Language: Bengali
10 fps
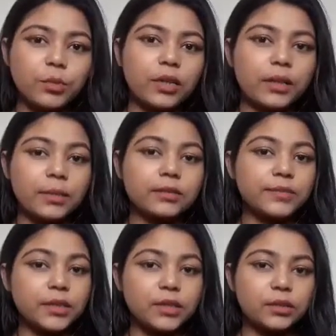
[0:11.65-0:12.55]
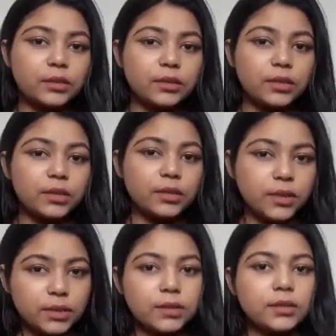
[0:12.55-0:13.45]
পর আবার ভিডিও
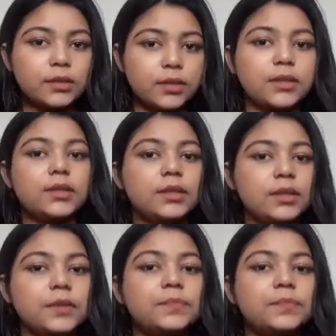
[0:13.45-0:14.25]
দিচ্ছি